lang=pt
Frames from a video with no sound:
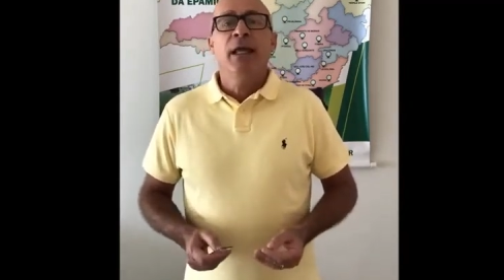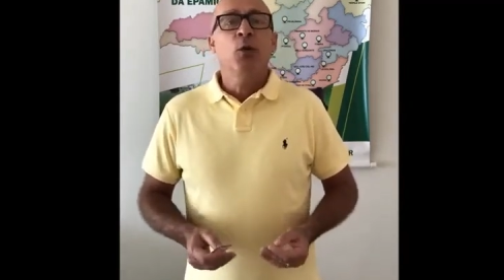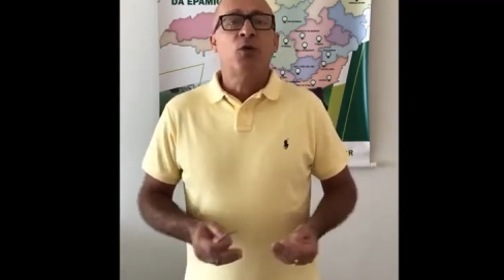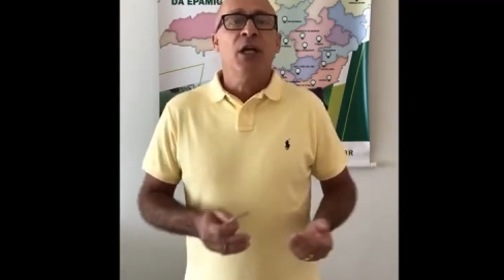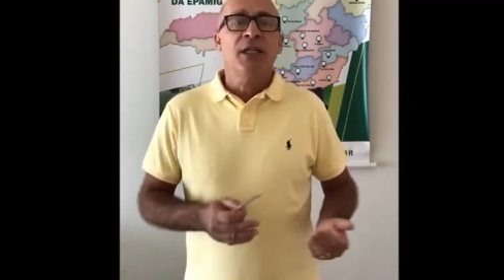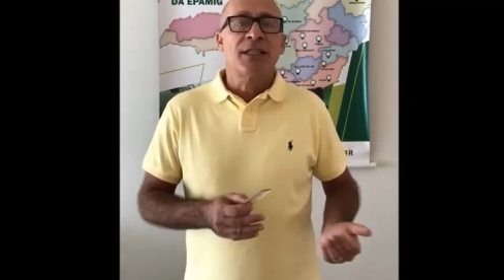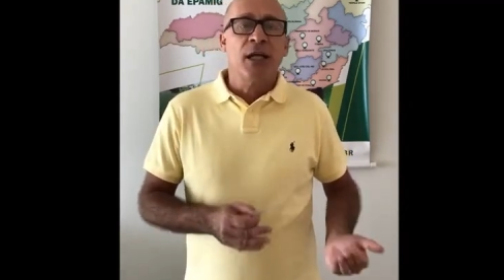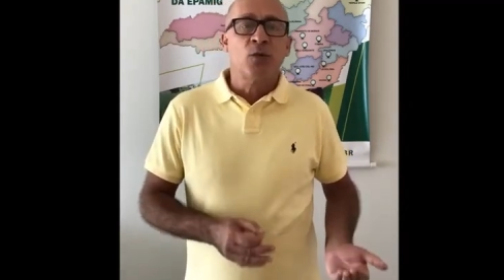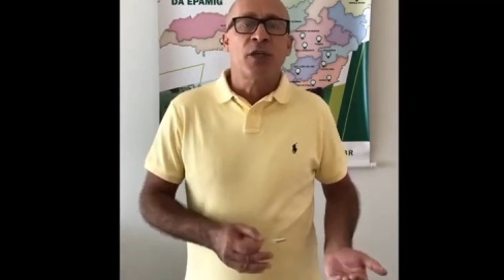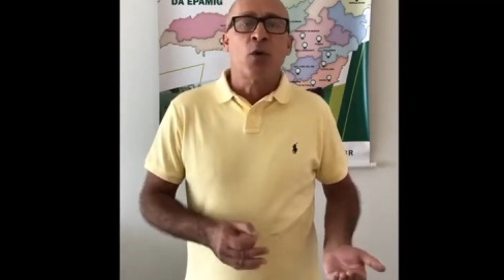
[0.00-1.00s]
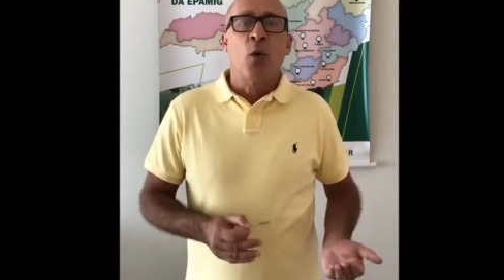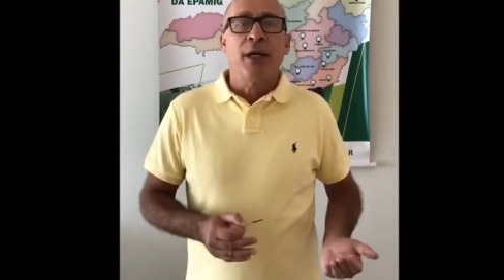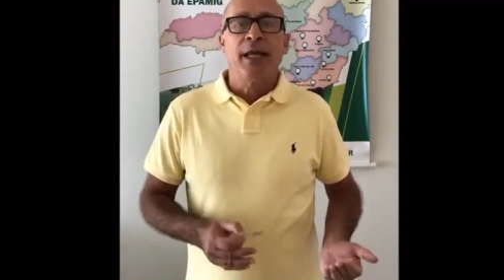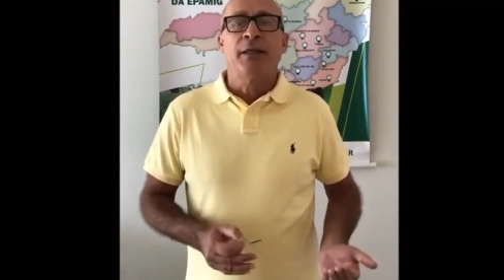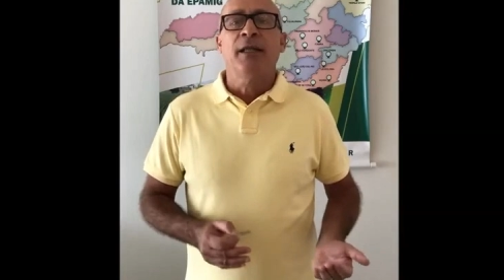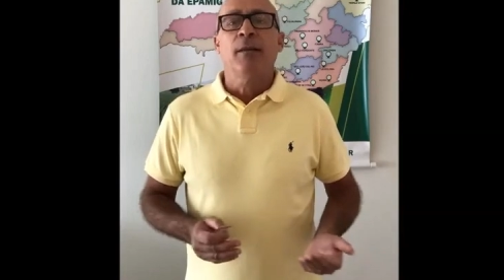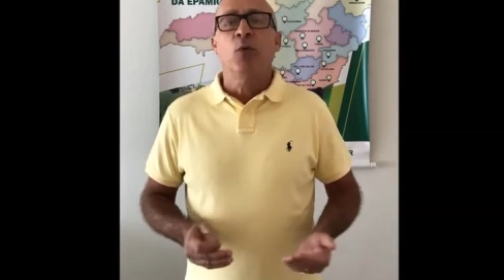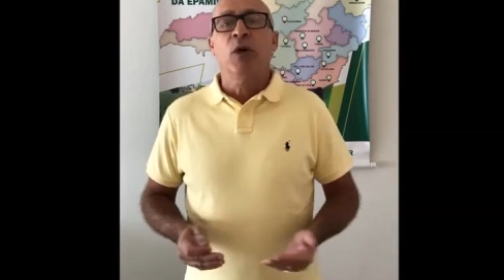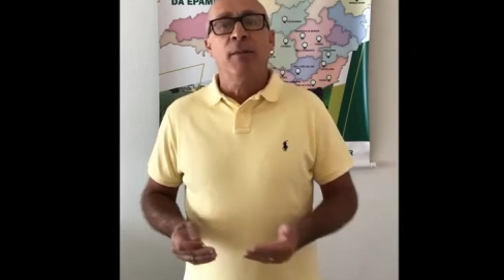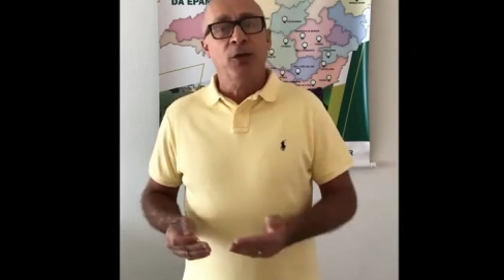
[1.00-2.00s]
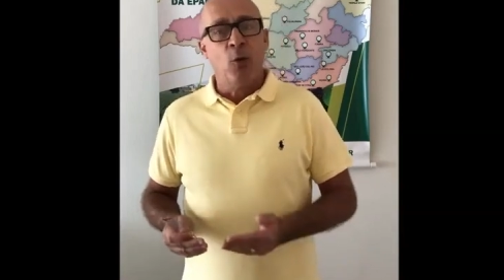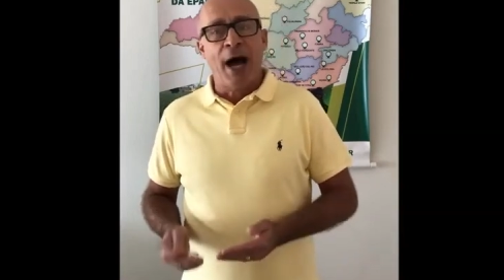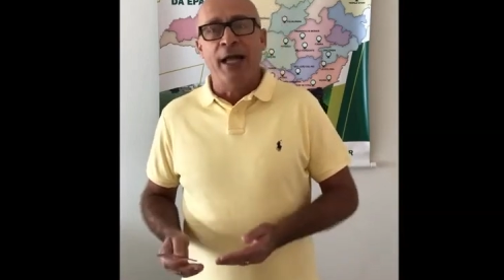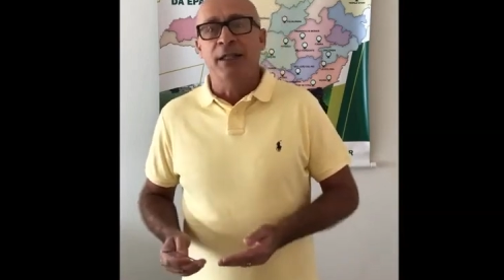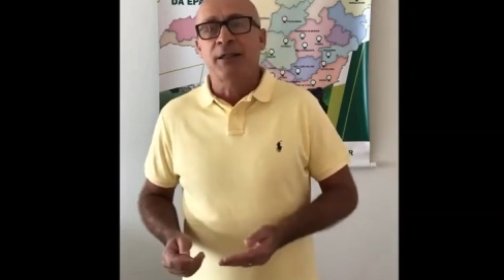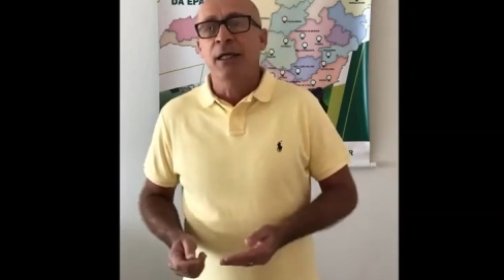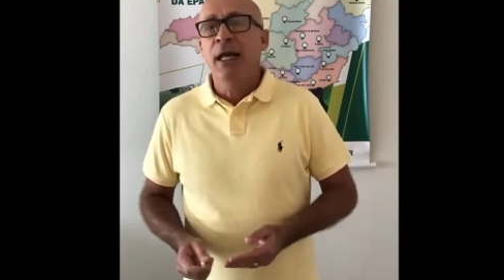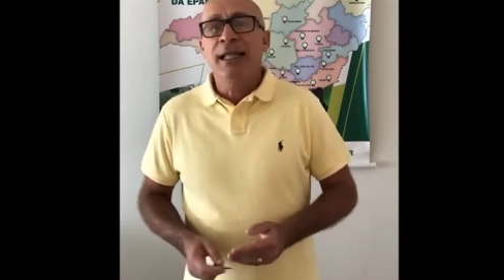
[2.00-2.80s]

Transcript: e utilizando-se colheita e debulha manuais,